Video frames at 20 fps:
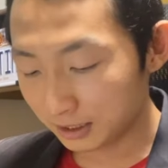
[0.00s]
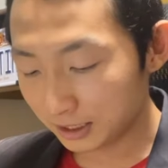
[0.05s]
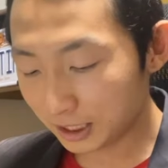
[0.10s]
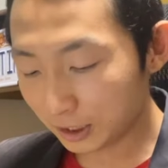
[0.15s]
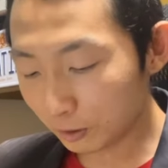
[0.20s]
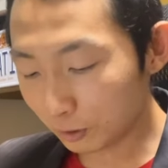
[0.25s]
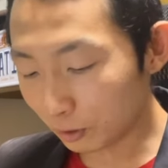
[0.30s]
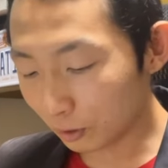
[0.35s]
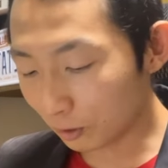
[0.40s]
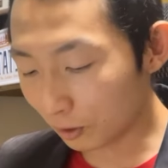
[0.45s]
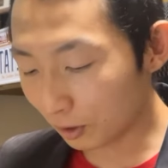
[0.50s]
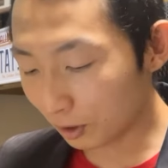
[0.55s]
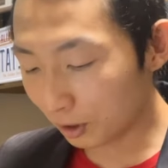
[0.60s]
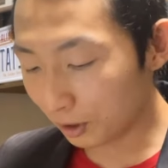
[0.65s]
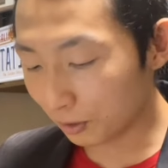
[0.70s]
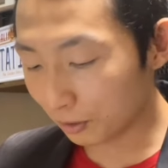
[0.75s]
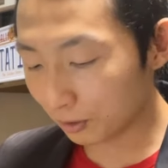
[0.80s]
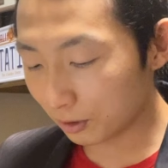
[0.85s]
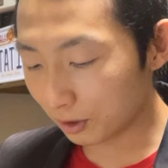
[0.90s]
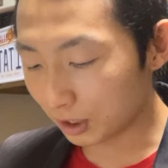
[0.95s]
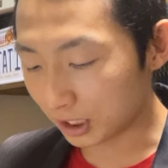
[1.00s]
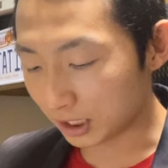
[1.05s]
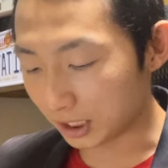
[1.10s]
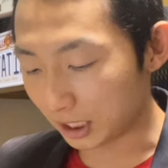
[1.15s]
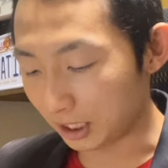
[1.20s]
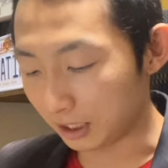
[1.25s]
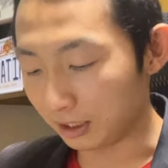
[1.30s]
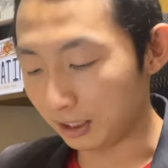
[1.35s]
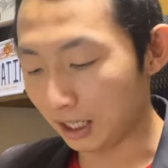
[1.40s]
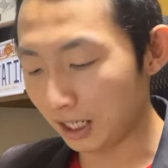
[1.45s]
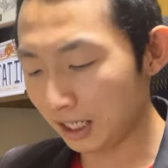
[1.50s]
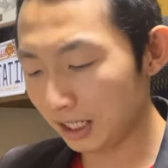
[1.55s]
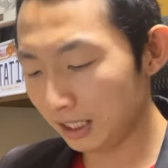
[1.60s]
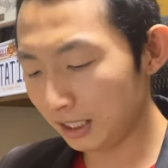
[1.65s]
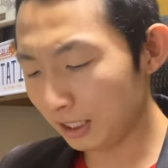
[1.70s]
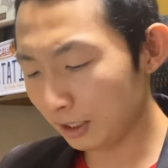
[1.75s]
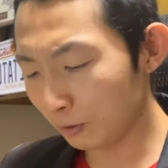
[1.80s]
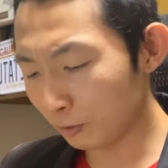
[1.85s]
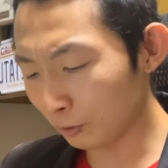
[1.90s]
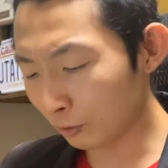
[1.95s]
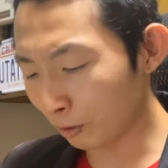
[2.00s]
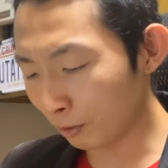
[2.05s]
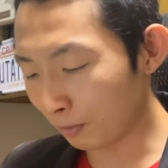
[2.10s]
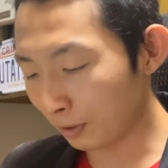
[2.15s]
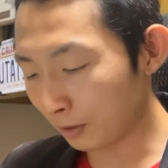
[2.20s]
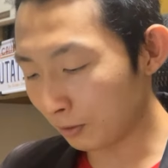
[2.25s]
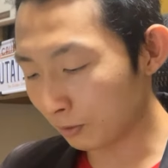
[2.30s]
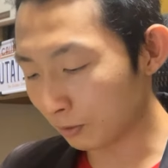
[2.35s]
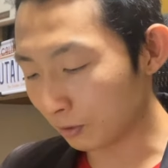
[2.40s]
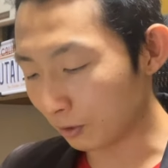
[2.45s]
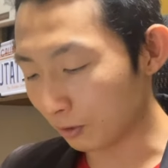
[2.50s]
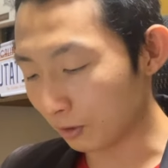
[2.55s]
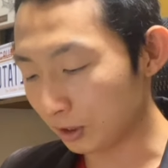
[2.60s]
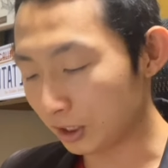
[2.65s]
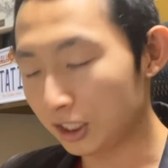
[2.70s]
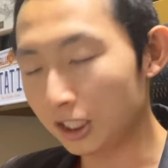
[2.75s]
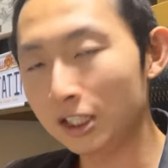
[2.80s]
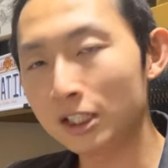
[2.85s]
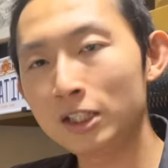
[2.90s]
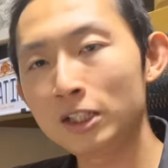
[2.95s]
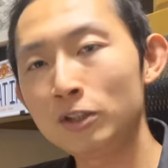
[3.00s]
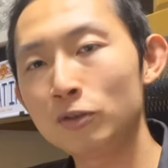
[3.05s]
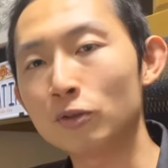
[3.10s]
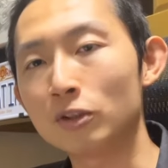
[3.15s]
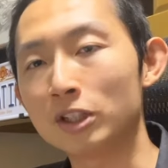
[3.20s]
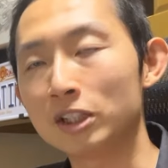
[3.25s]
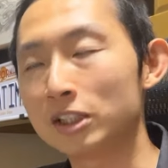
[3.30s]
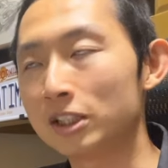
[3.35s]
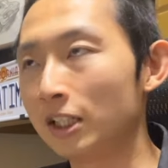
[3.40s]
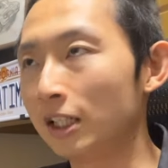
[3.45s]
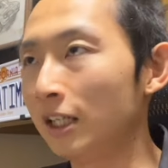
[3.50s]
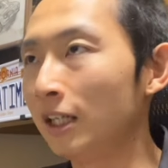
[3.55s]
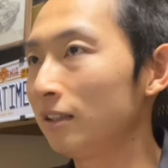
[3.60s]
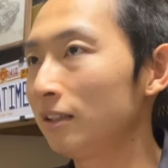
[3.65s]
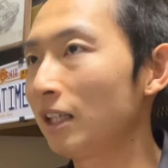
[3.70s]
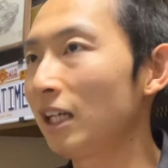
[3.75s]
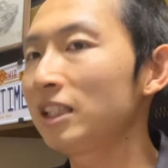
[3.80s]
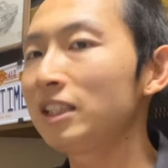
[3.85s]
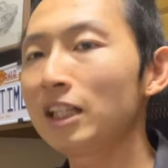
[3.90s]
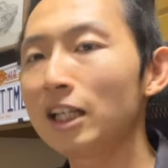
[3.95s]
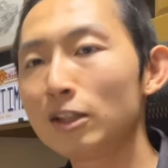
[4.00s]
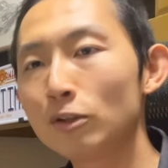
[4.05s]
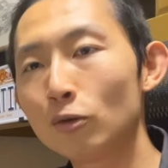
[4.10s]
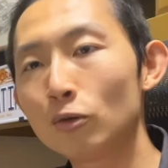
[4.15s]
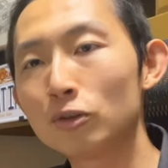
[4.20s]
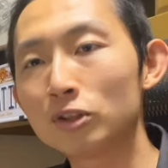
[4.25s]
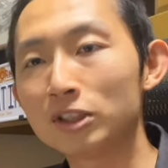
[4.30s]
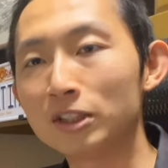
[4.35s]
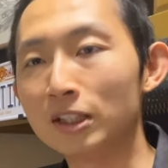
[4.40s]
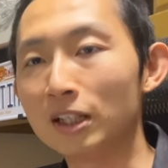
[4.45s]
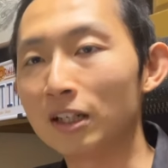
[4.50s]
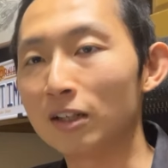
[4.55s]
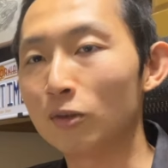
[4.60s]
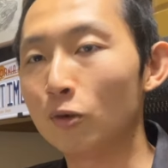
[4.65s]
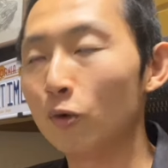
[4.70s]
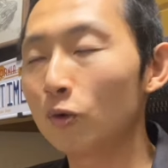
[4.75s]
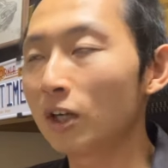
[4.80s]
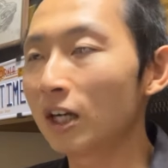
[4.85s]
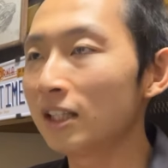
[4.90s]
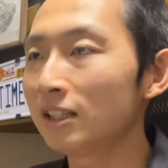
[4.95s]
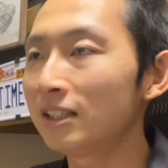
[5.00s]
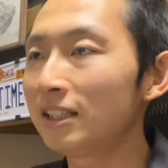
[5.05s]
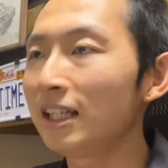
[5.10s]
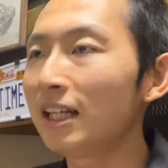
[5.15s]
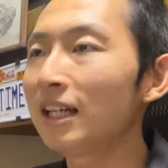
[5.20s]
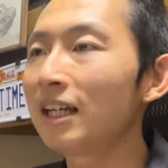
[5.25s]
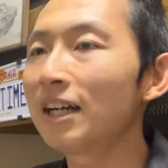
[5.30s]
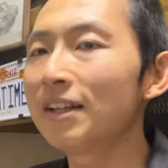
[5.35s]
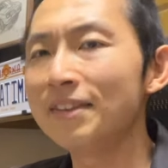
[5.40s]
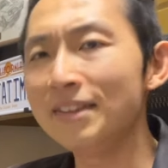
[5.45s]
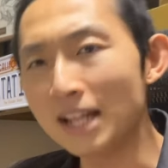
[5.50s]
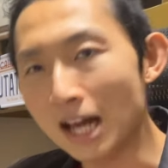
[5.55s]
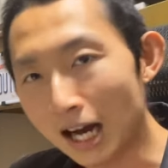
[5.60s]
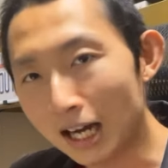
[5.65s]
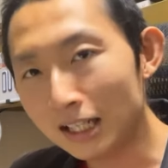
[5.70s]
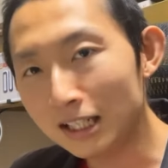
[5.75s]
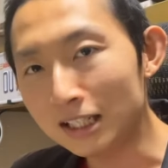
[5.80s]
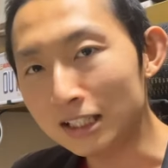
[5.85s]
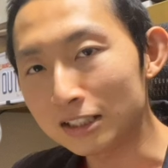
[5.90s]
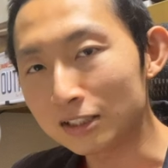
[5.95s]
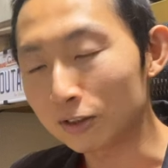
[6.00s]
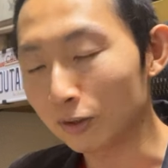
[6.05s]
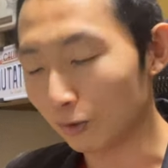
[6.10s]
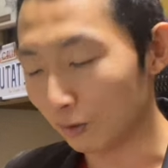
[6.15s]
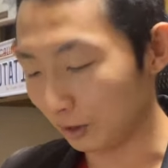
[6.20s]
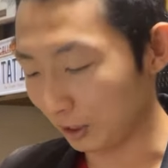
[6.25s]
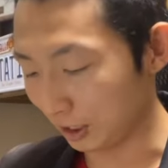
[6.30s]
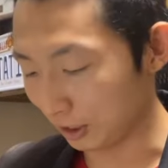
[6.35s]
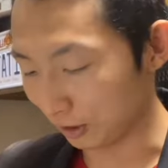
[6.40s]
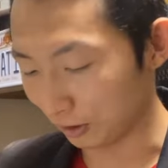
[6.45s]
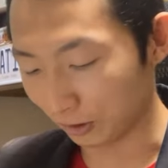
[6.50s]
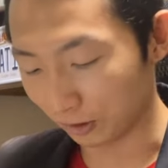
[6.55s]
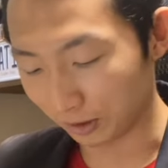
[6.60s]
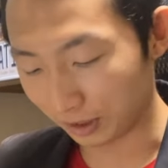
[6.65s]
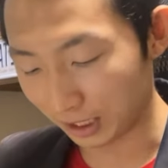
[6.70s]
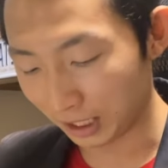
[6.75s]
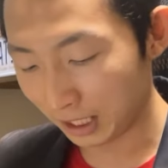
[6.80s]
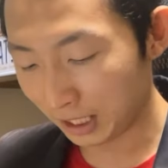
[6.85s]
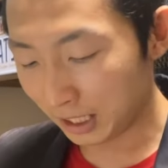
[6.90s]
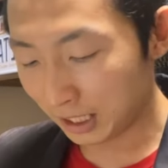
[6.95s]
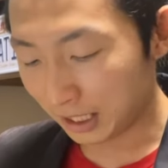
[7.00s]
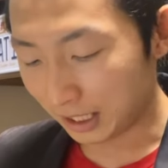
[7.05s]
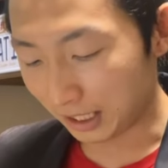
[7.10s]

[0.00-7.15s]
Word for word: 聞くところによるとですね、ダイレクトマウントのシェーンリングはですね、他社同士では互換性がないそうですので、